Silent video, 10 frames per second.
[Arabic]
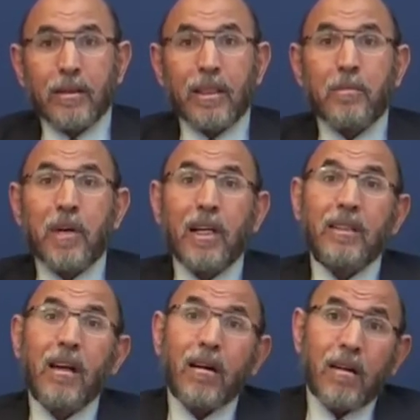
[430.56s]
لما
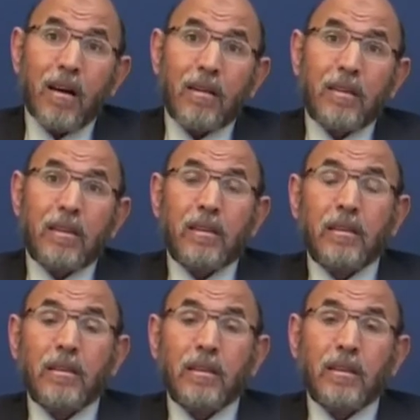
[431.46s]
نقرأ
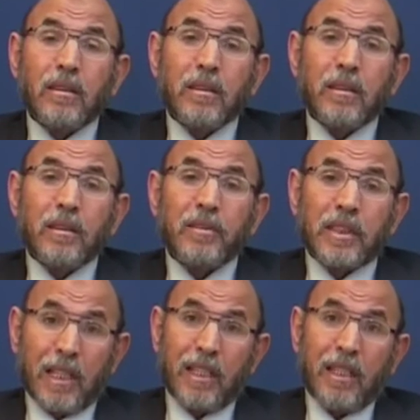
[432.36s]
في
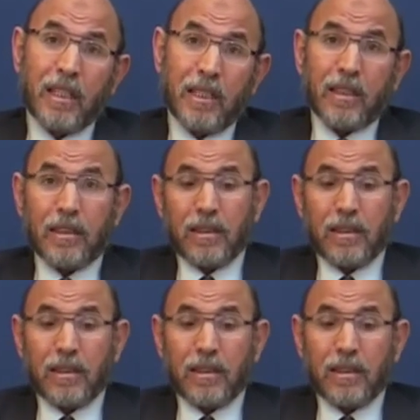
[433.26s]
التاريخ